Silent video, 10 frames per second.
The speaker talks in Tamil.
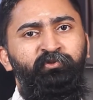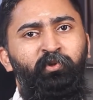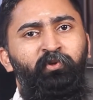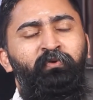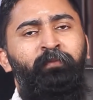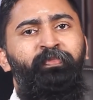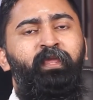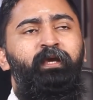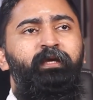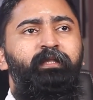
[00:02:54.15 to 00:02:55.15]
சொல்லுவோம்
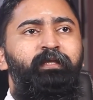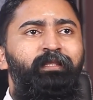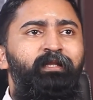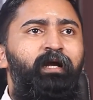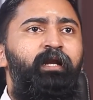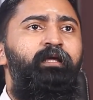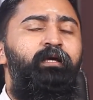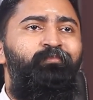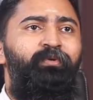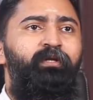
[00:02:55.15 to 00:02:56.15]
இது எதனால்
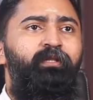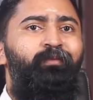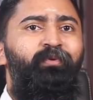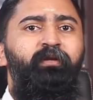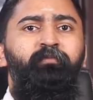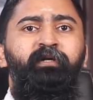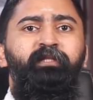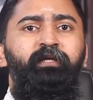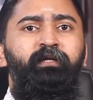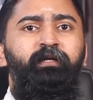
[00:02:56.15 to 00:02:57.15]
ஏற்படுது அப்படின்னு
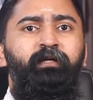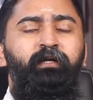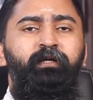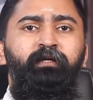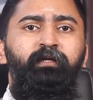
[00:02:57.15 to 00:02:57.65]
பார்த்தீங்கன்னாக்கா